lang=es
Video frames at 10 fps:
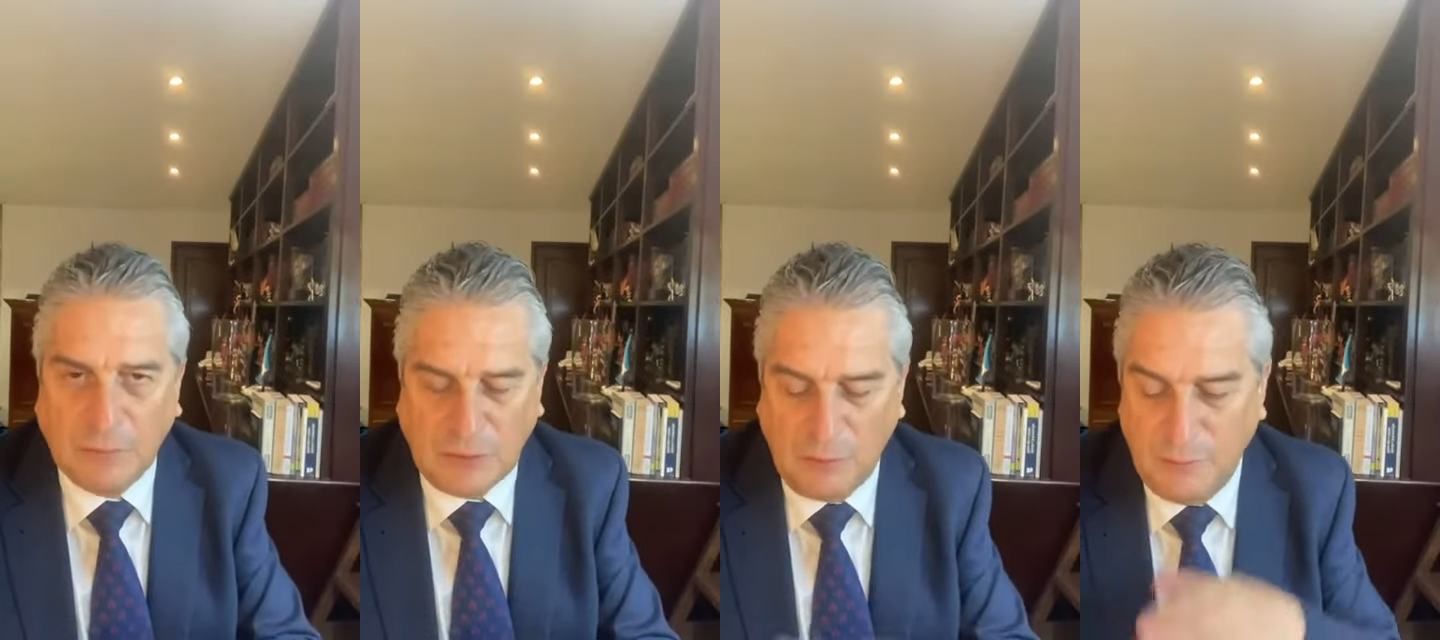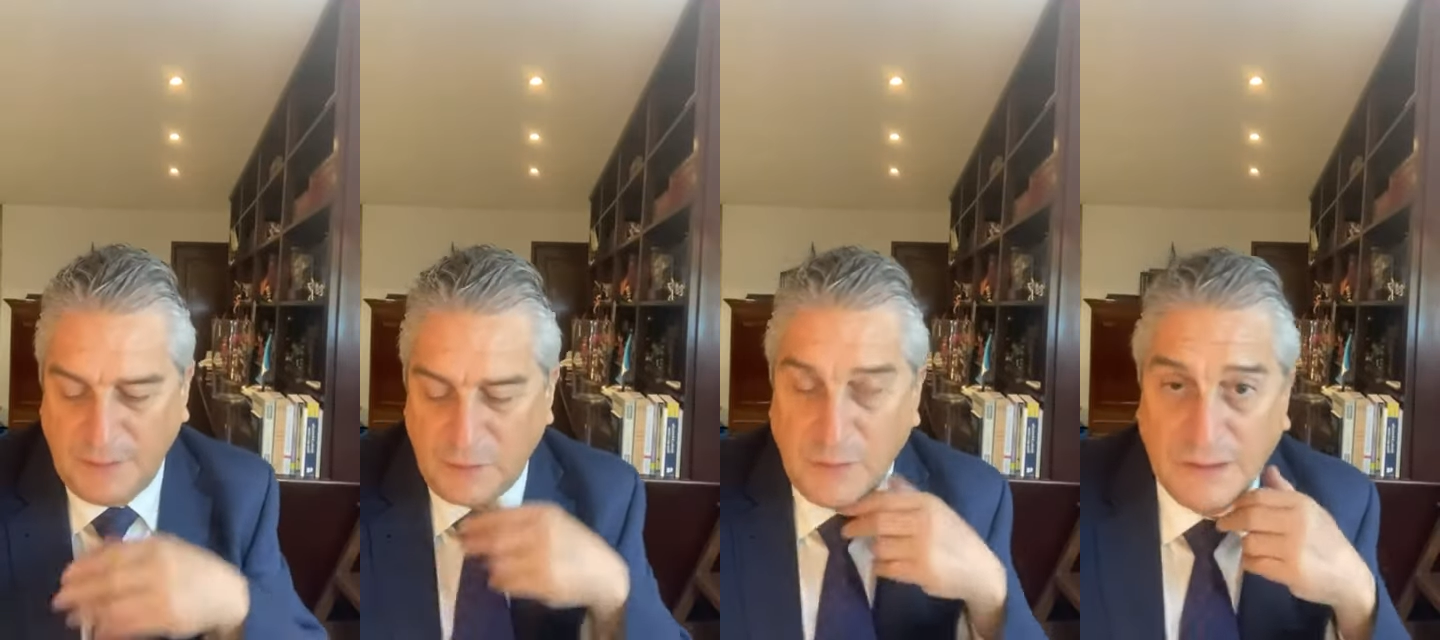vamos a
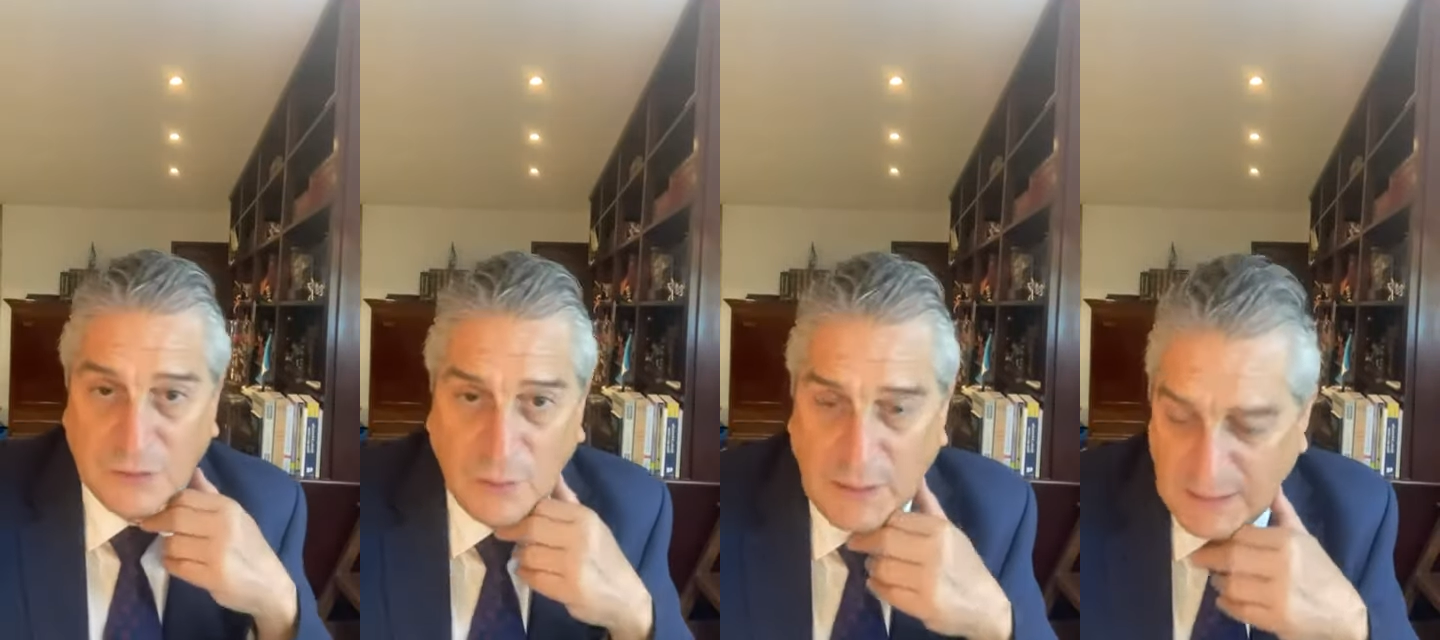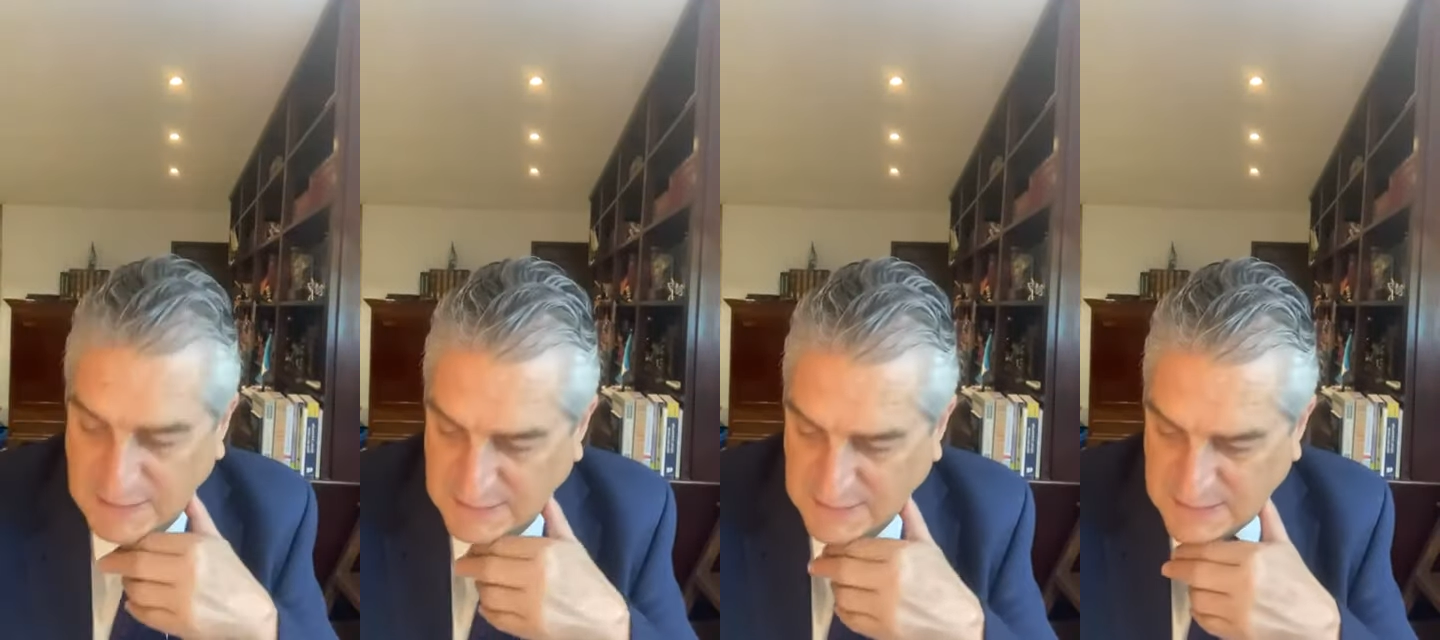volver con esto de
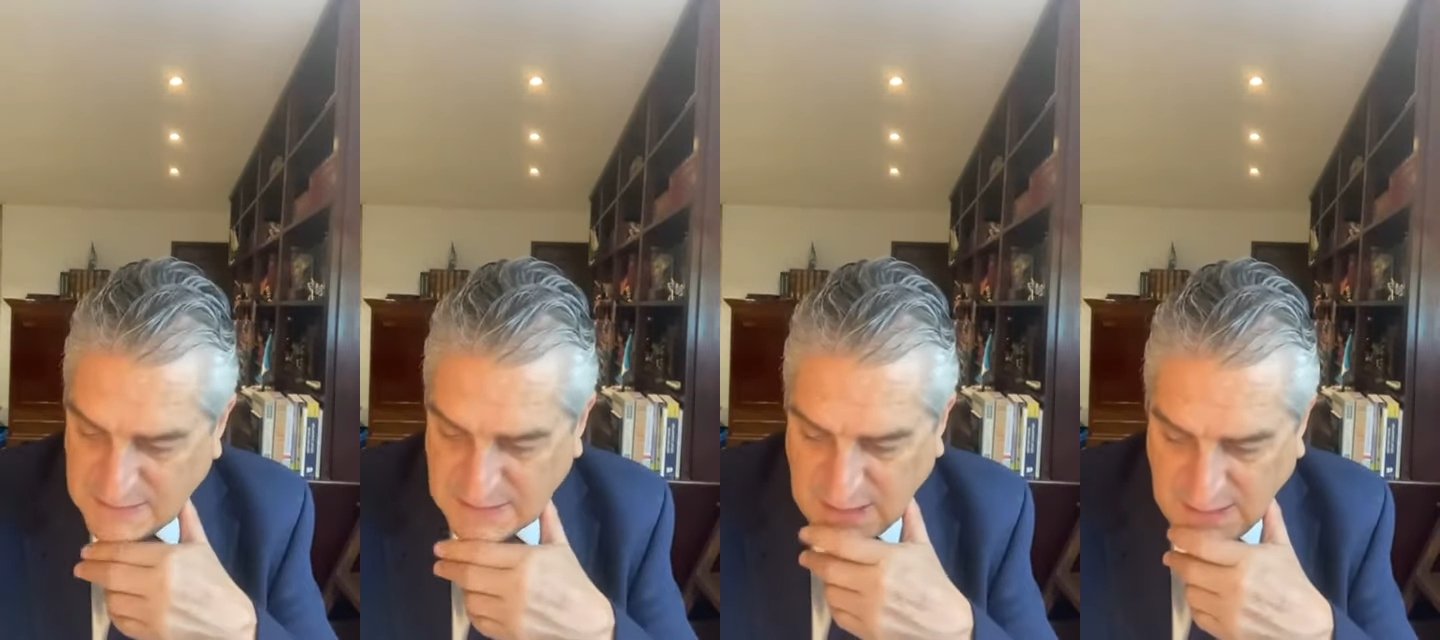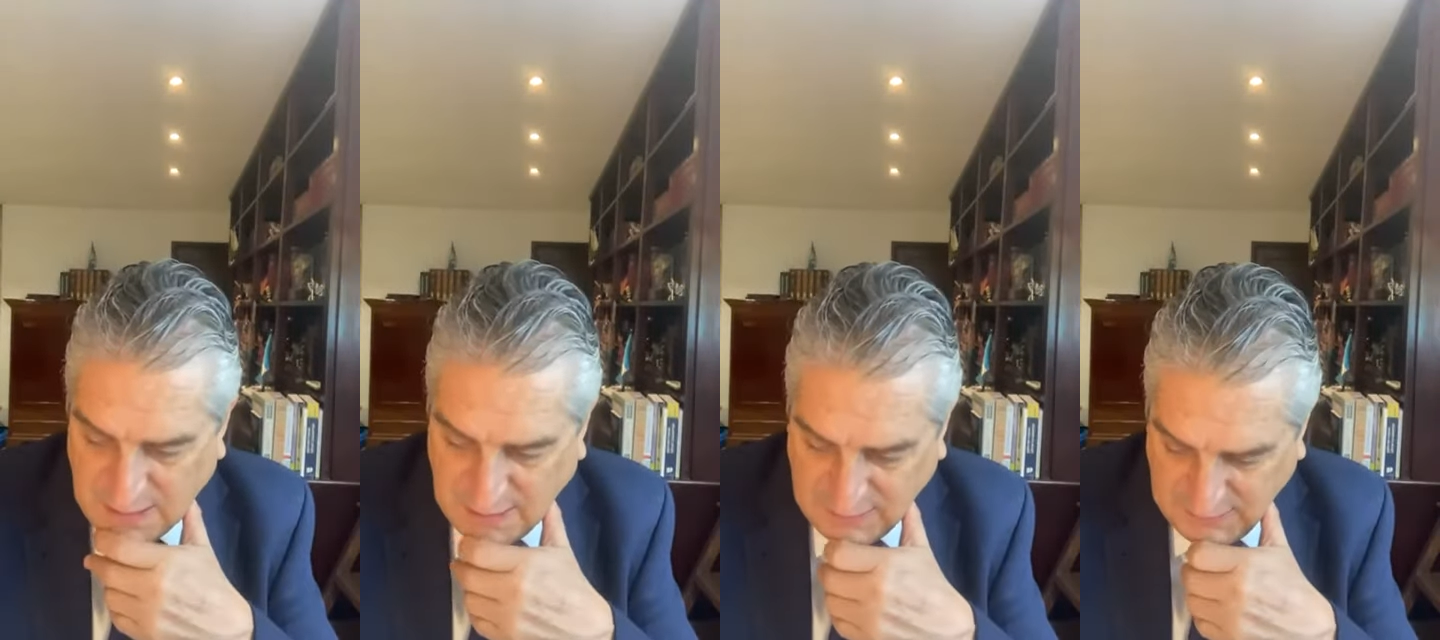la
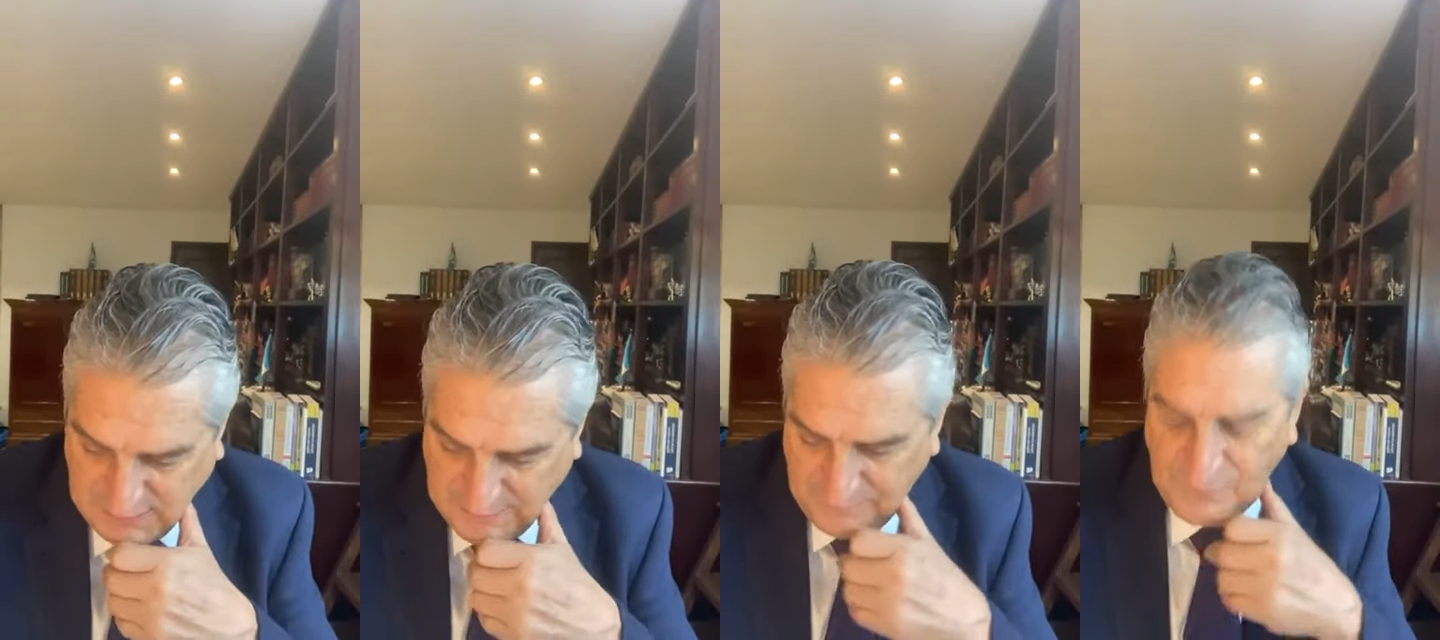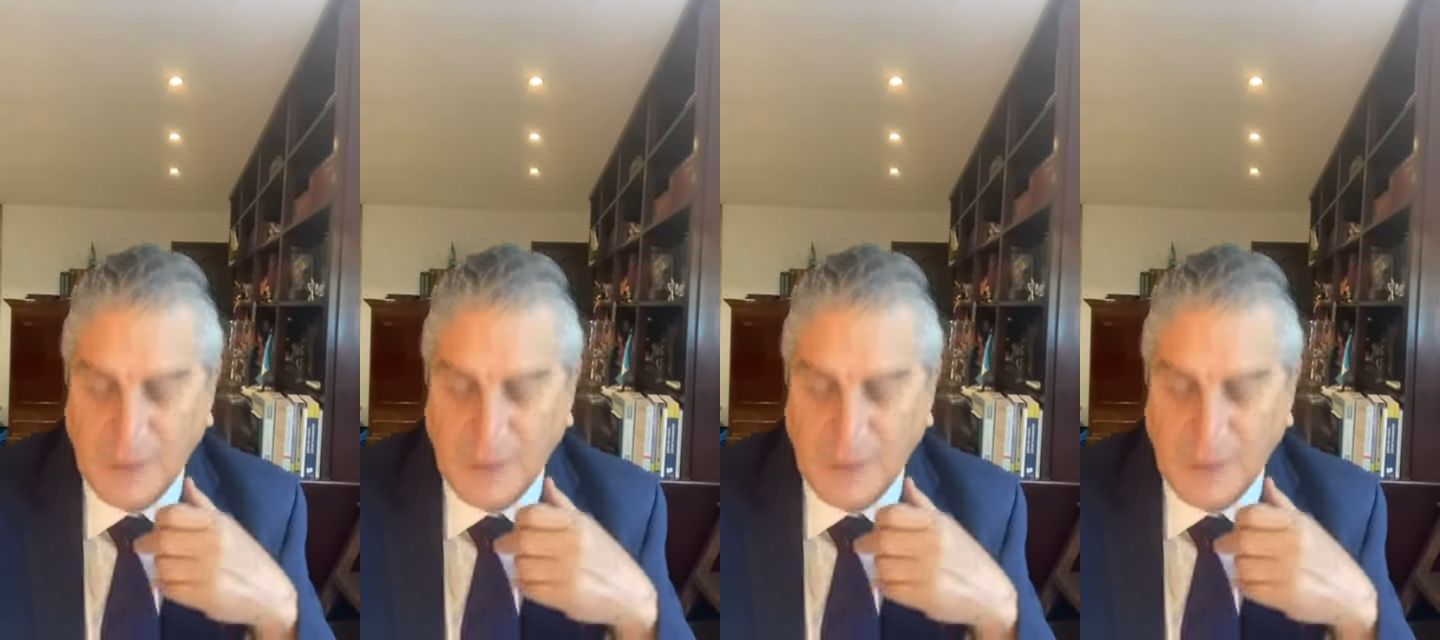sana crítica.